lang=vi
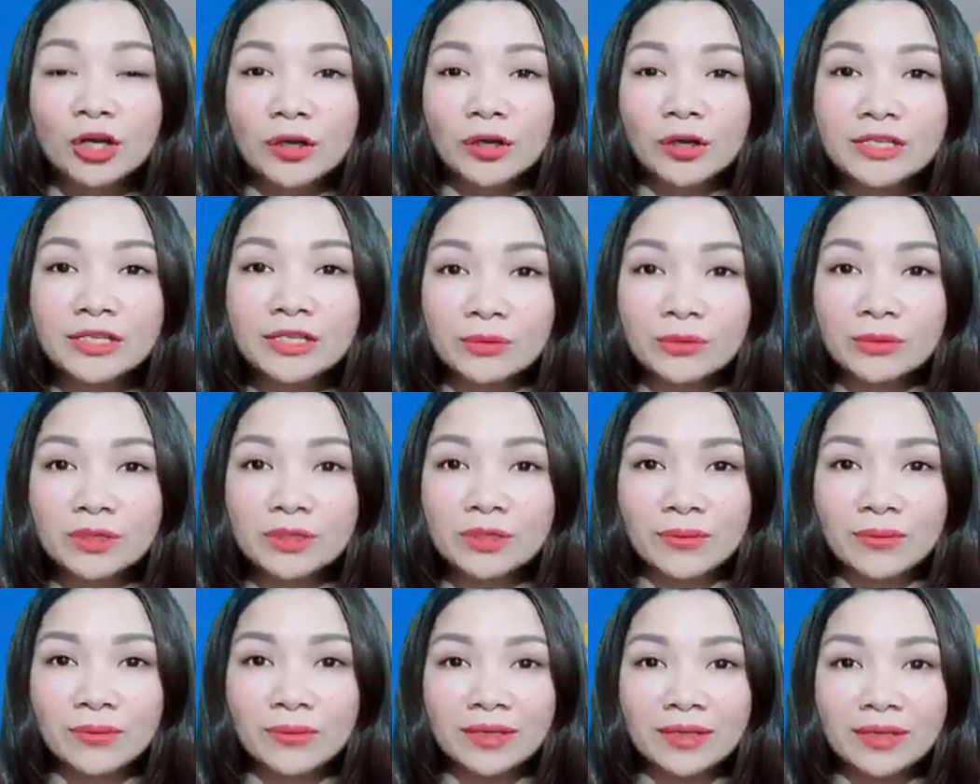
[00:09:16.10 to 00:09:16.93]
Nói xấu
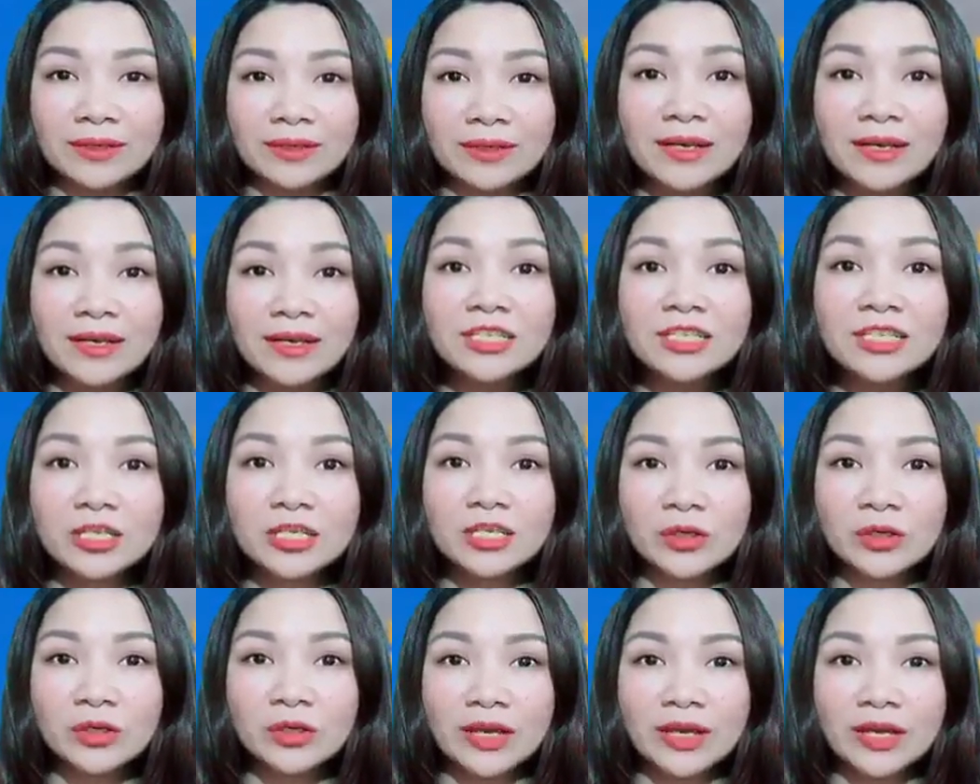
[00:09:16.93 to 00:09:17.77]
sau lưng
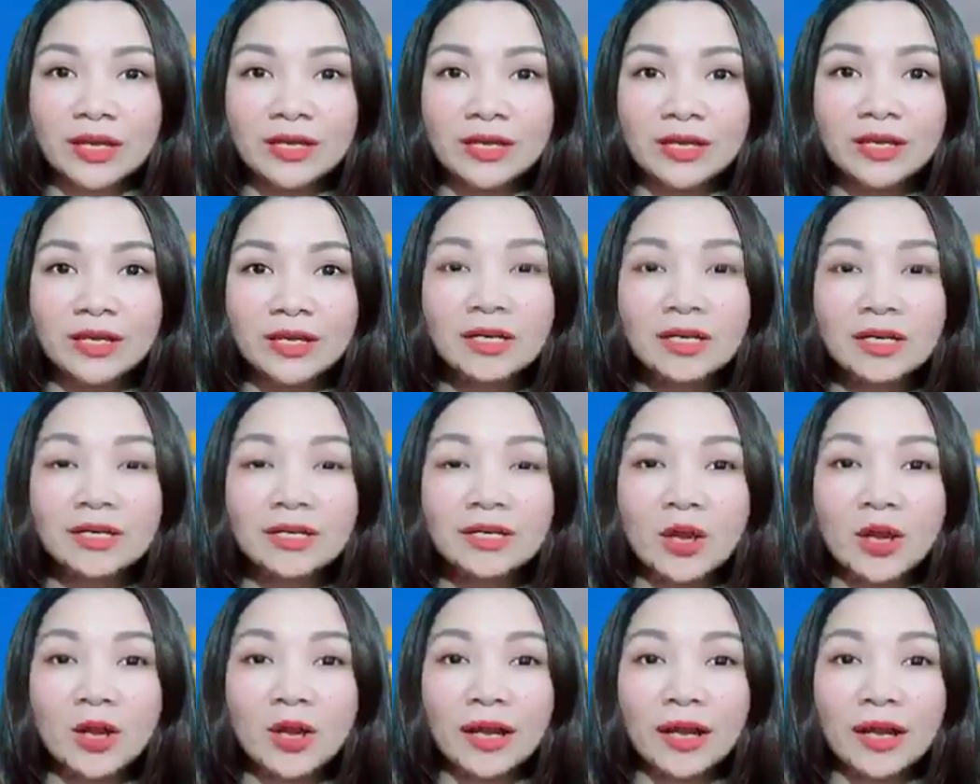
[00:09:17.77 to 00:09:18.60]
chỉ cho thấy
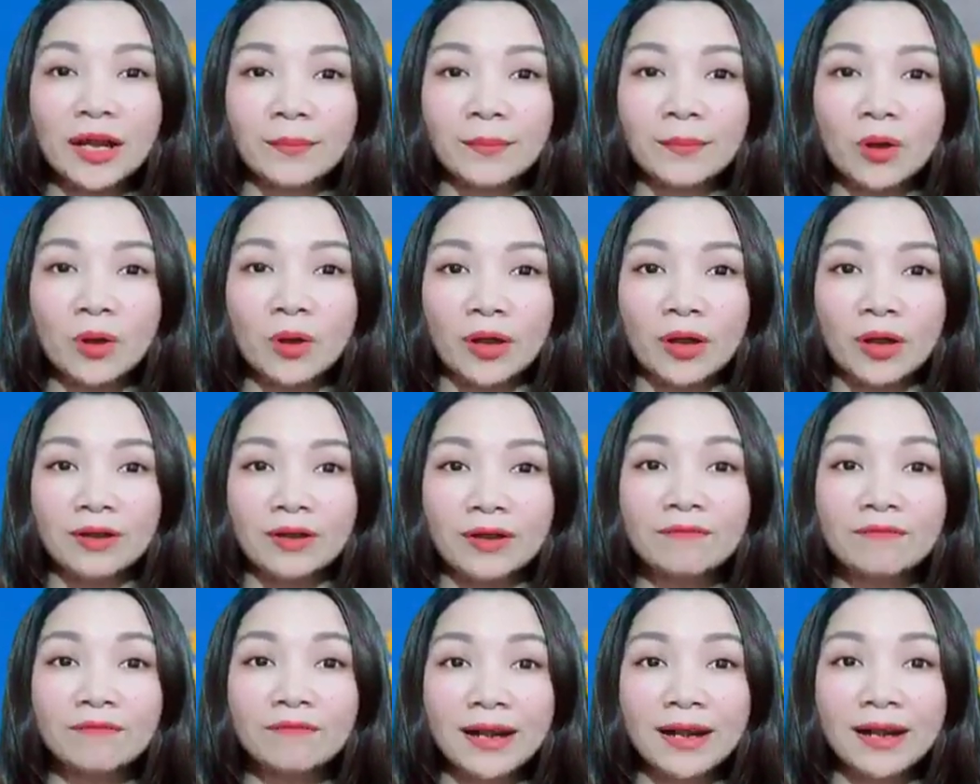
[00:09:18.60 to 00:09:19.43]
người đó kém cỏi
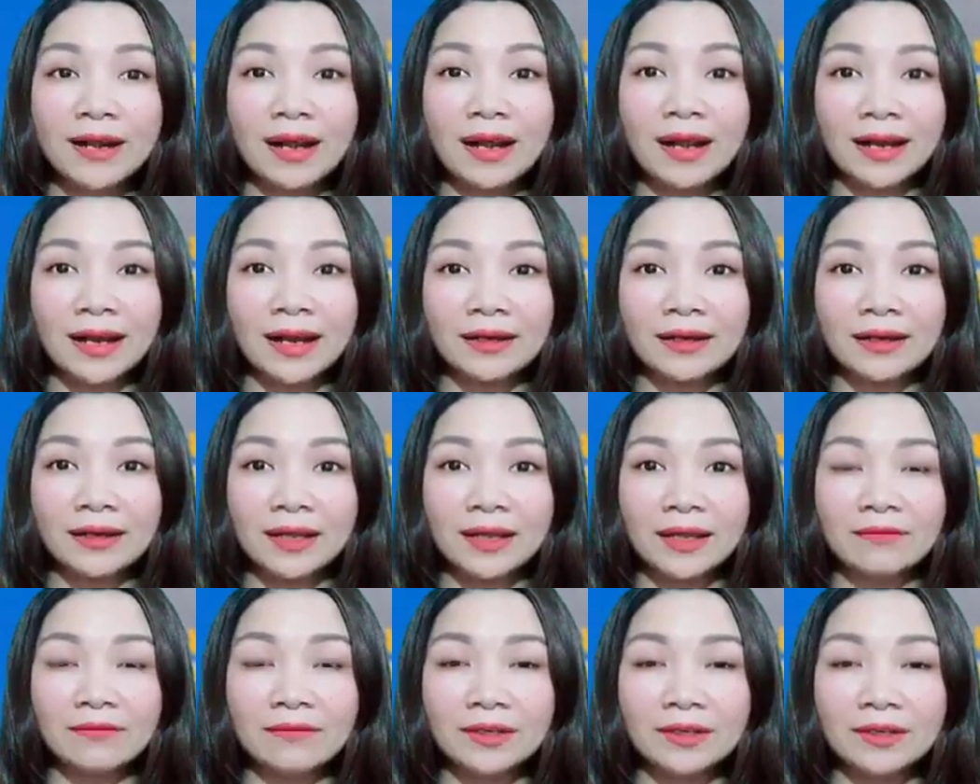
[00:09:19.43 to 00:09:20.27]
và đang
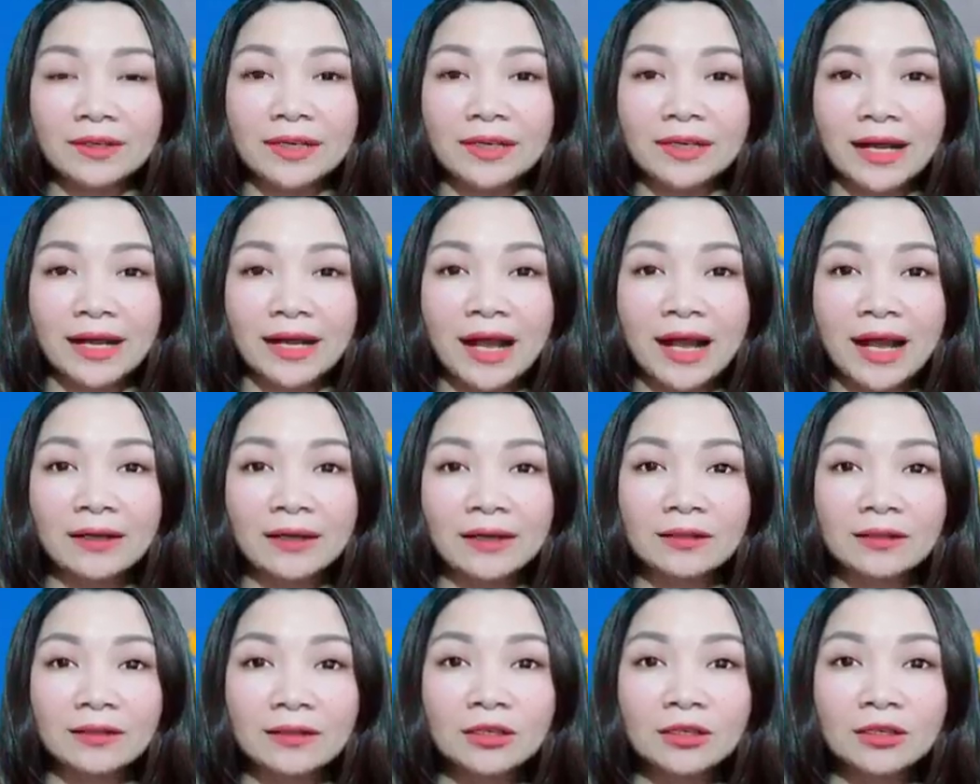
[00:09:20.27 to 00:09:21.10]
ghen tị với người khác
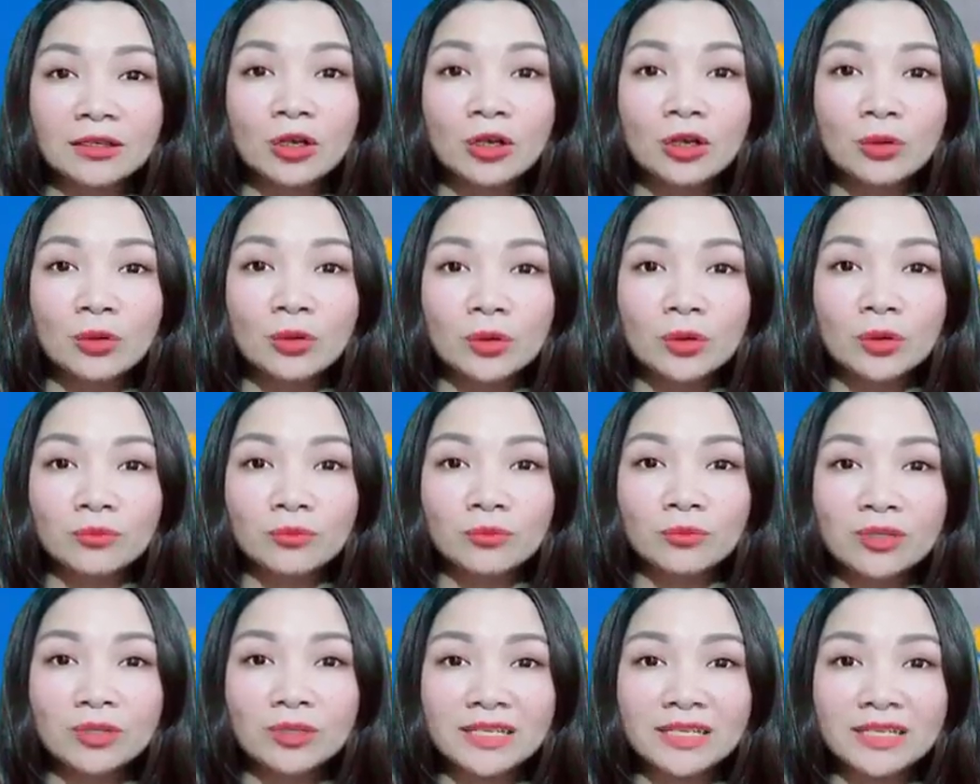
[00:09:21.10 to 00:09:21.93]

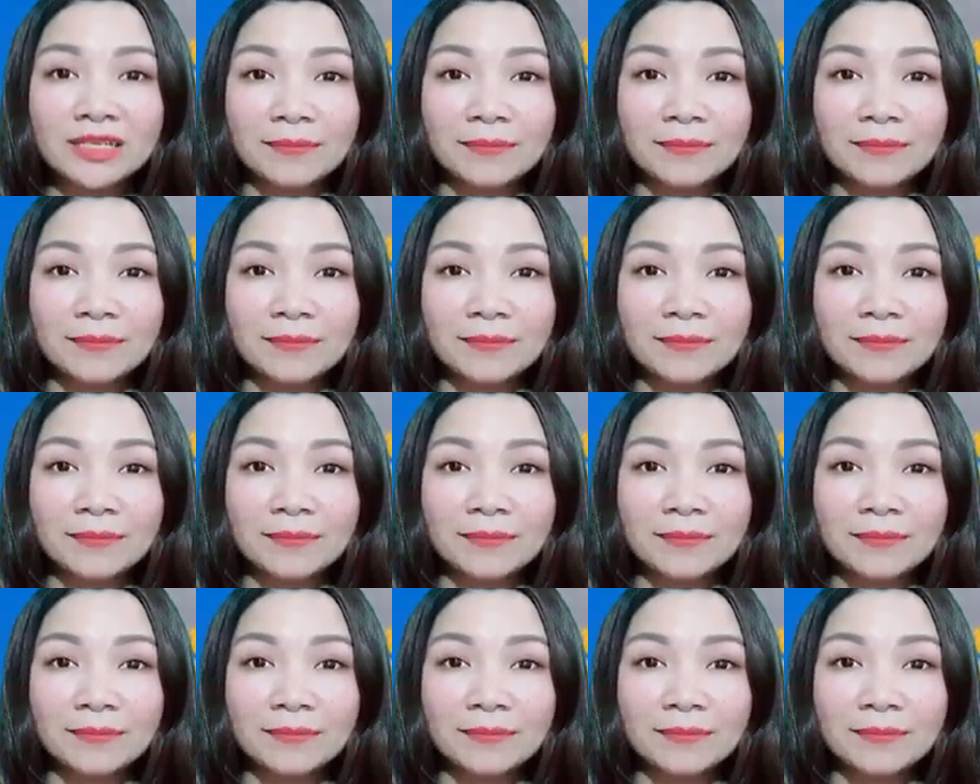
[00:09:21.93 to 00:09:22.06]
luôn muốn